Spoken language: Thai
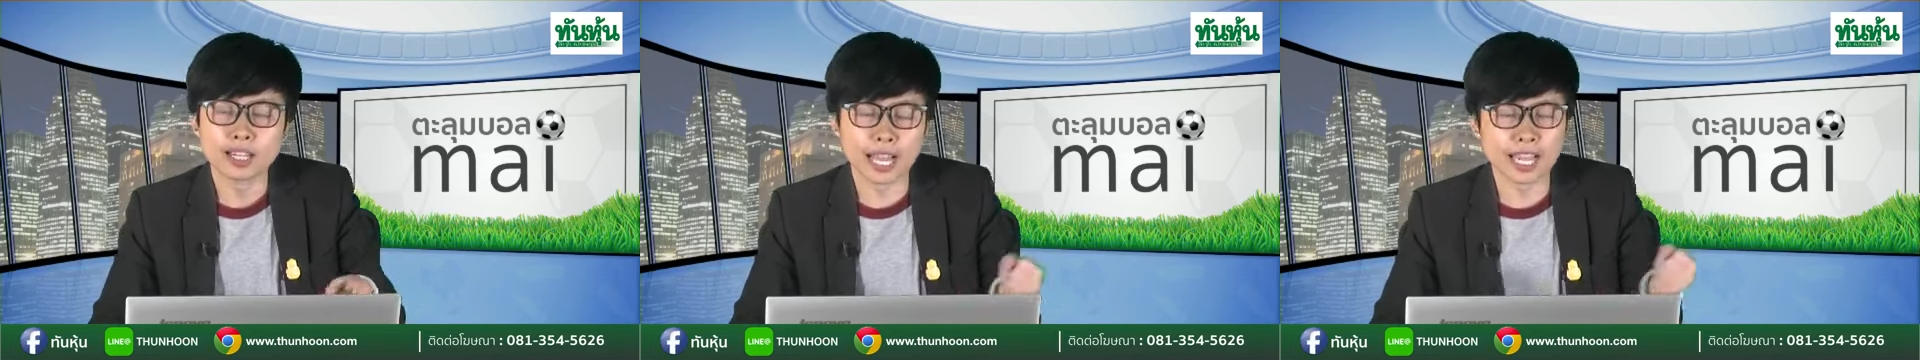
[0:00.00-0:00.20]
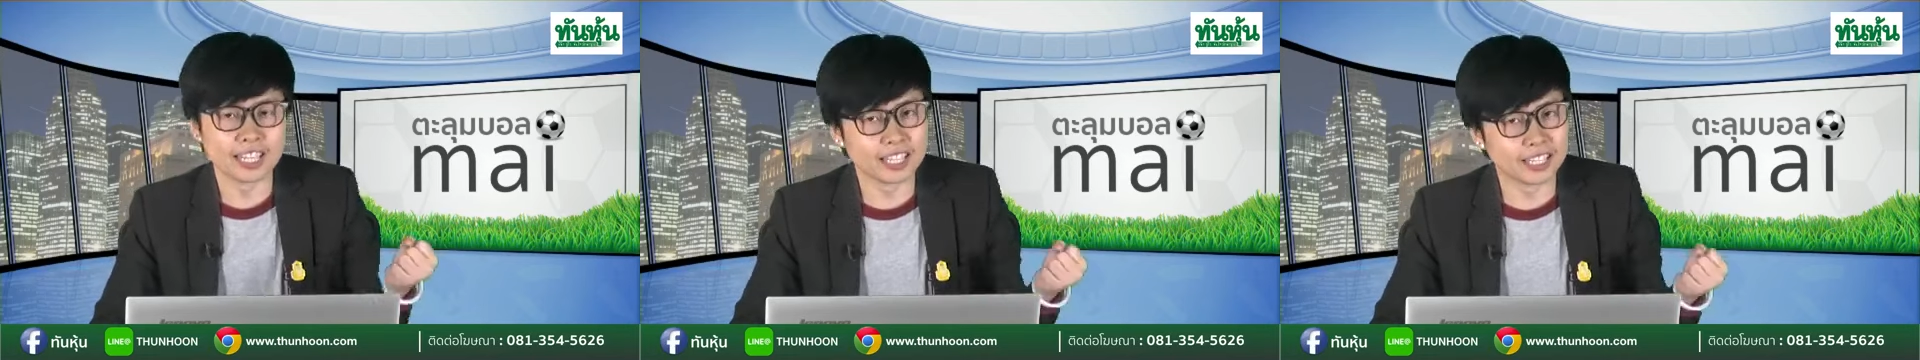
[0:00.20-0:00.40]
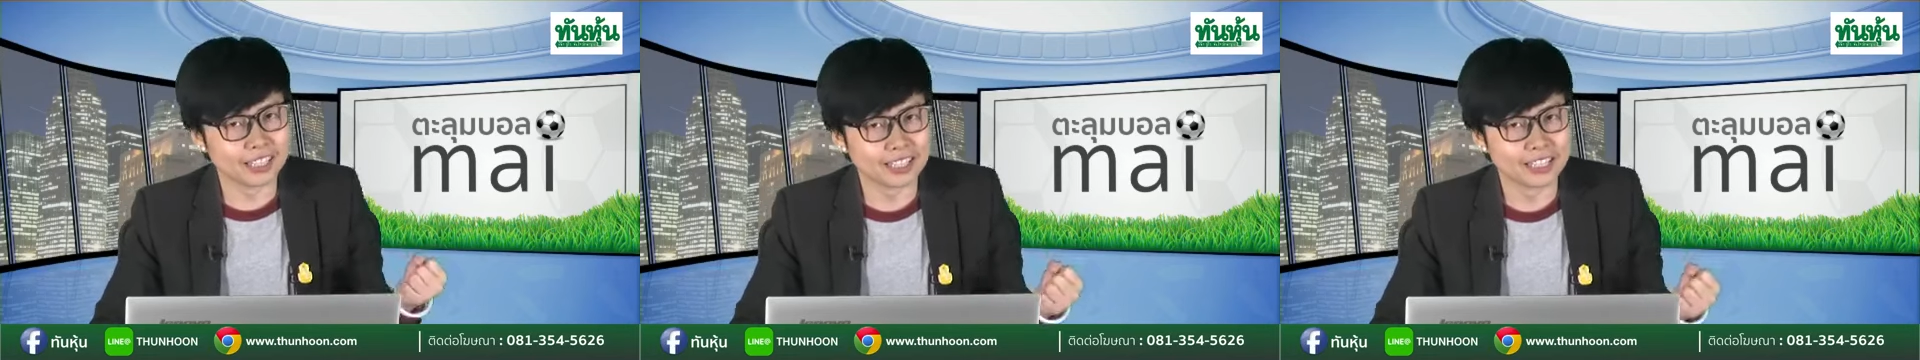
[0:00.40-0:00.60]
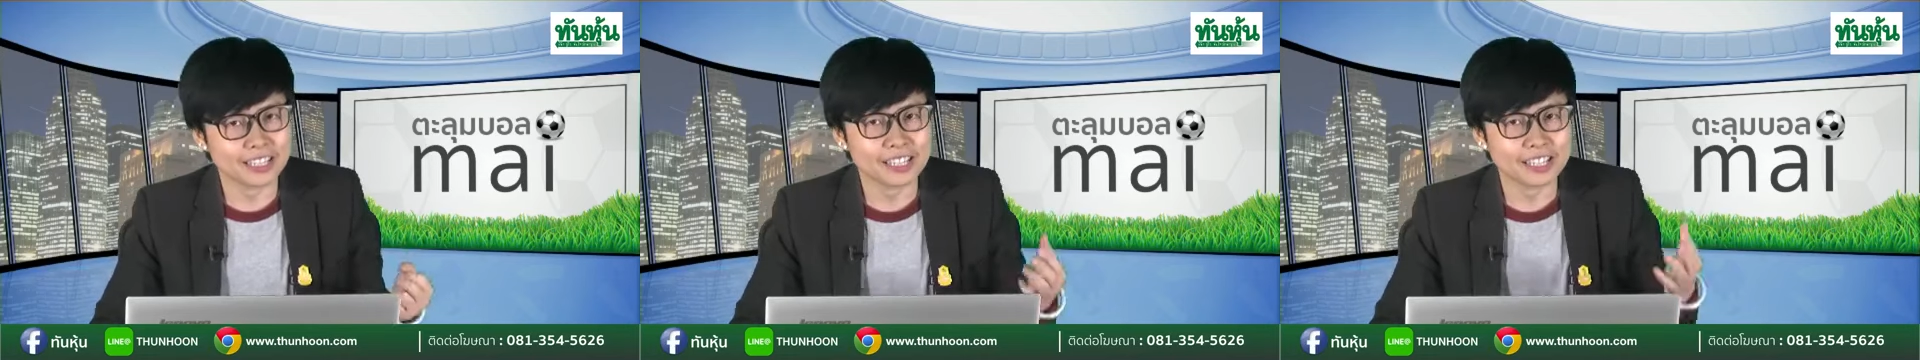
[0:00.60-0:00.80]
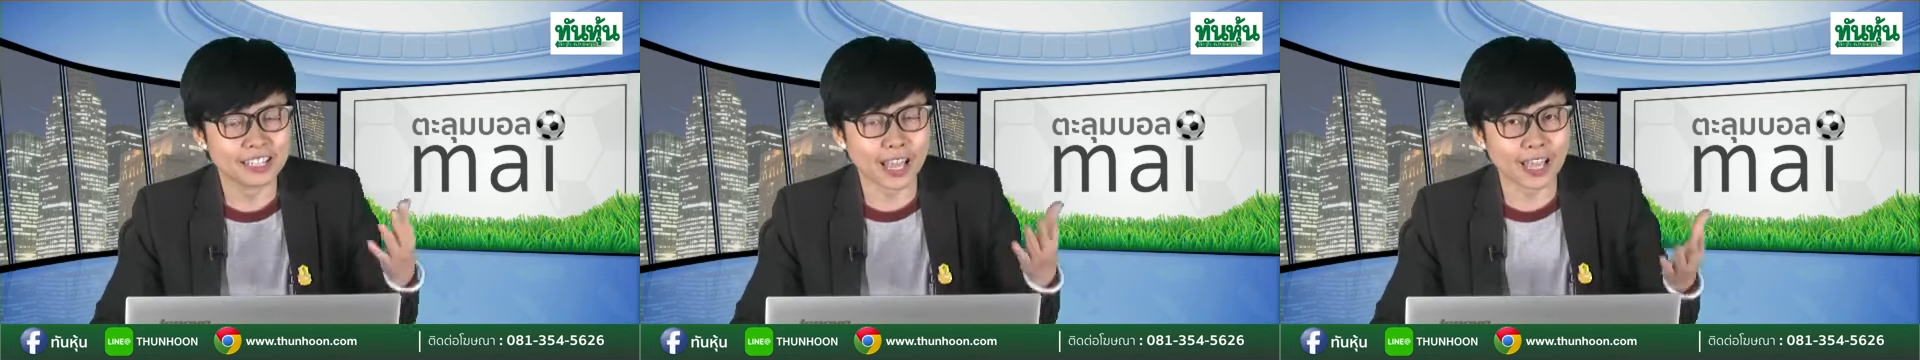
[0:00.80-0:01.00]
ใคร
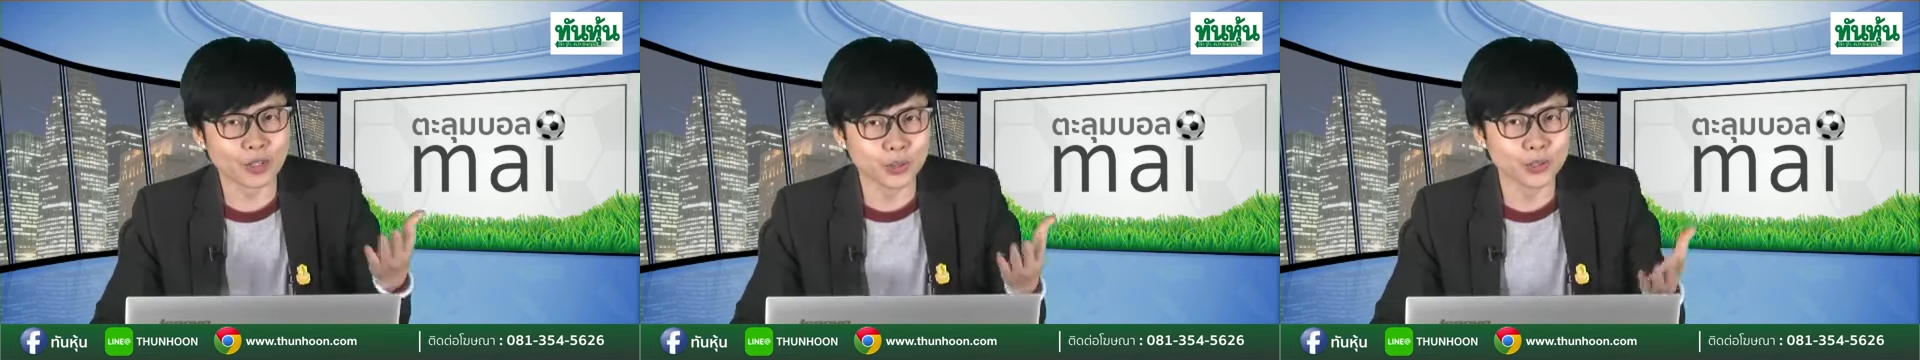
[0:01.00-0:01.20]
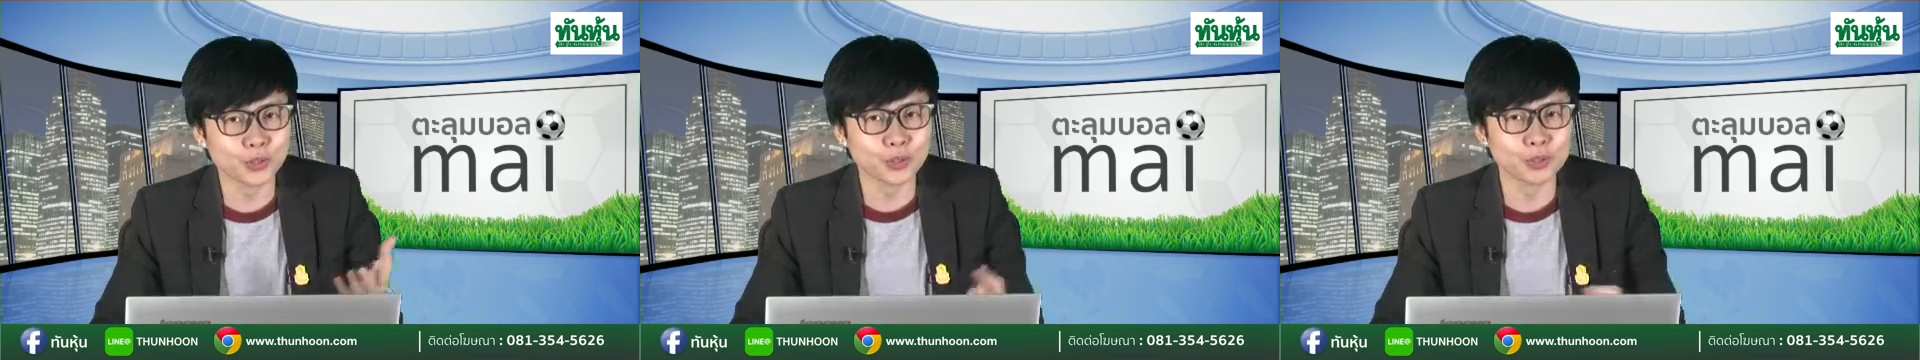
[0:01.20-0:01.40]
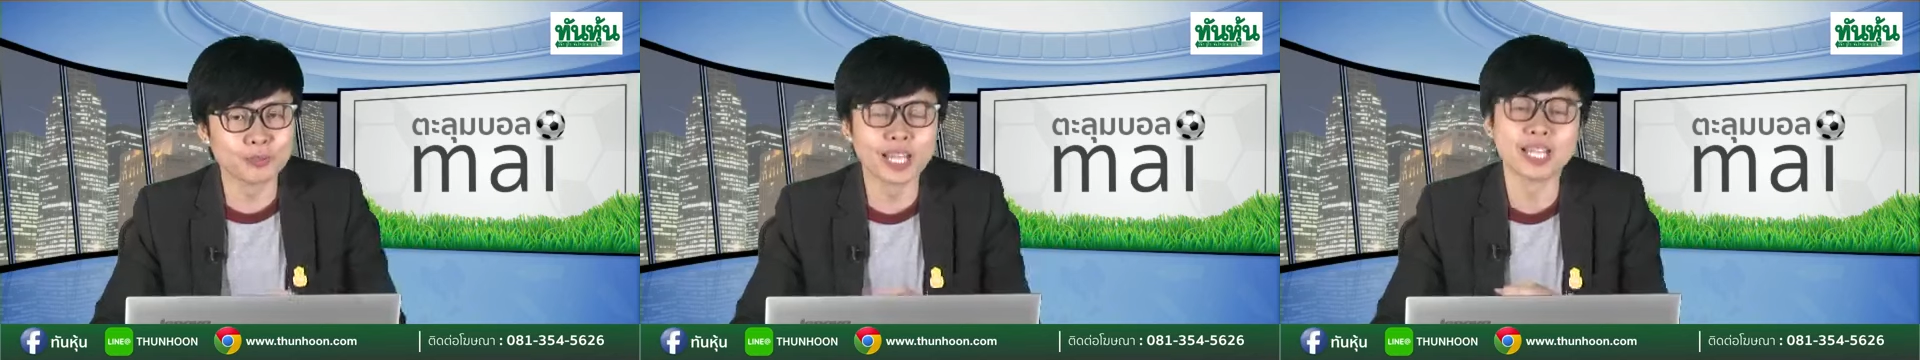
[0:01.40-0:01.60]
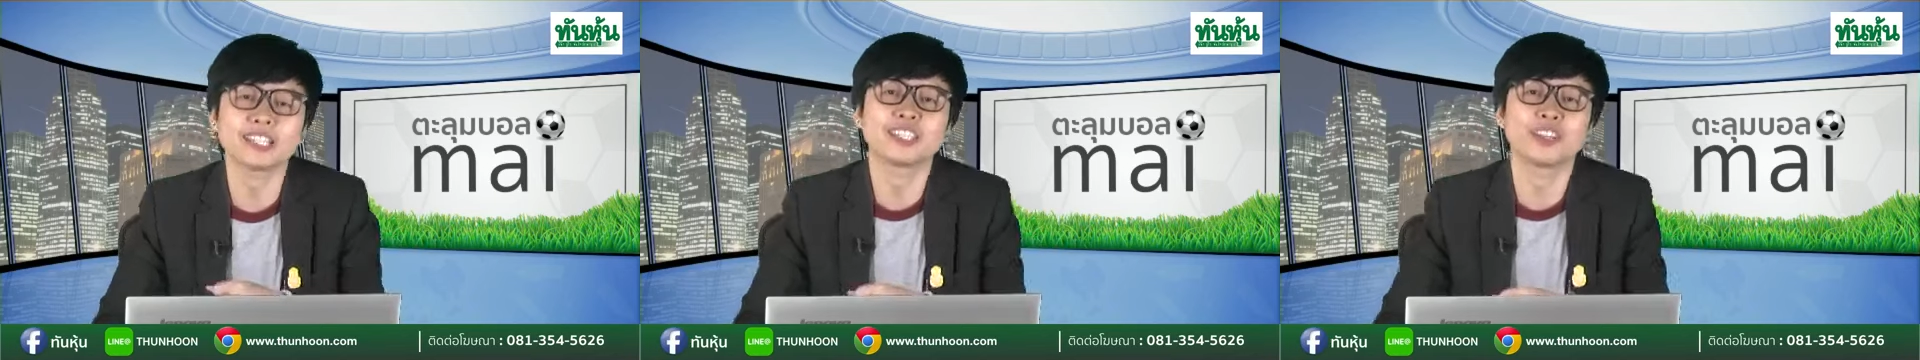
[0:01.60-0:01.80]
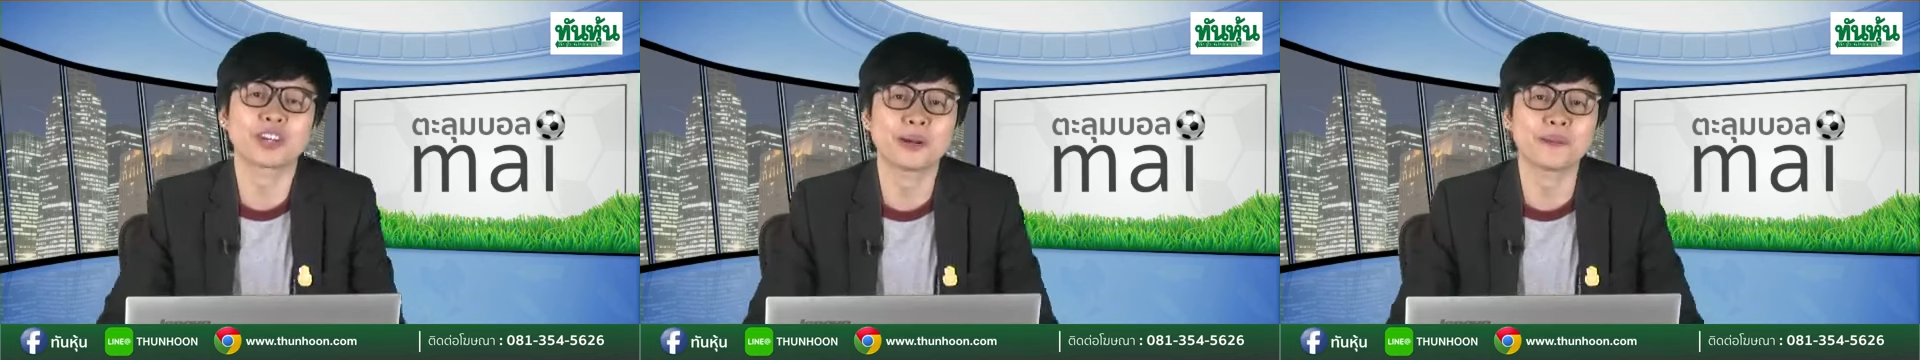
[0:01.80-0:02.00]
ใครคุ้นคุ้นไหม
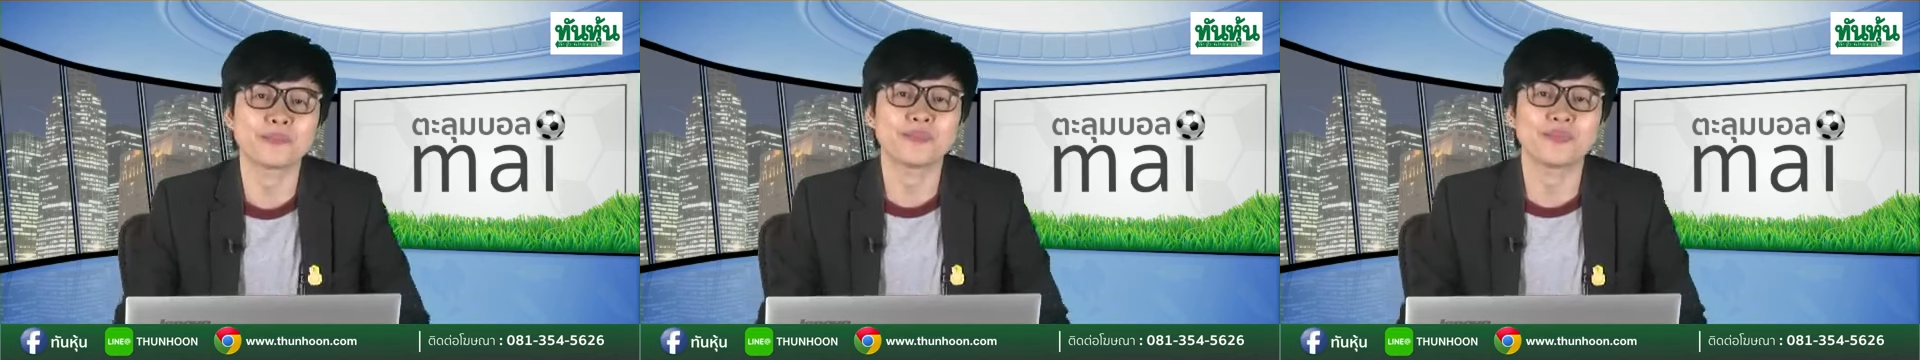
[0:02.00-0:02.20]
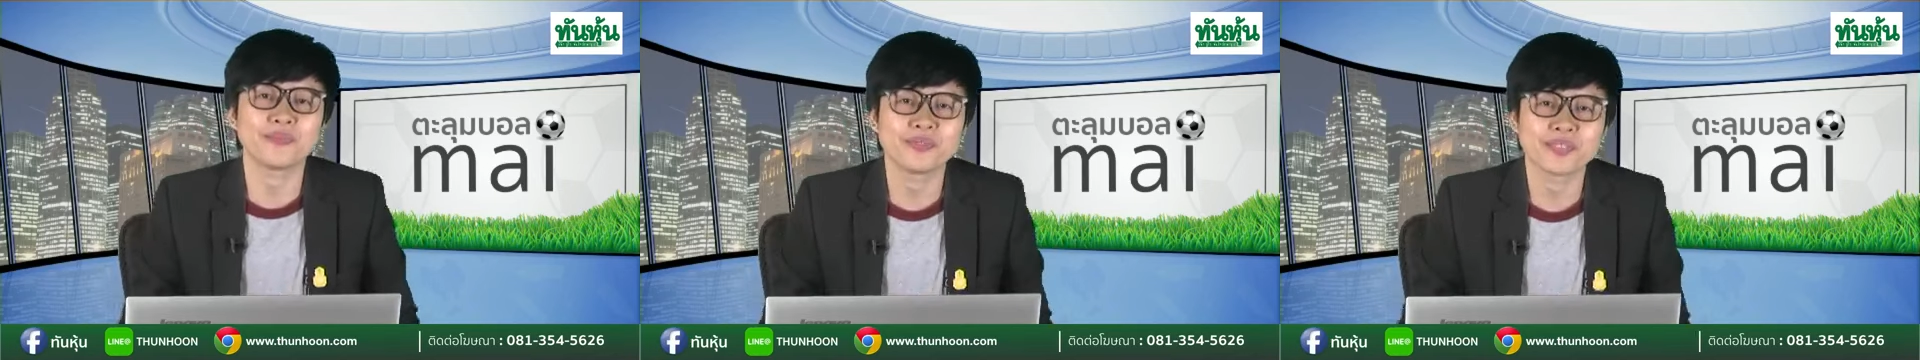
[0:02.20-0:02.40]
เกี่ยวกับ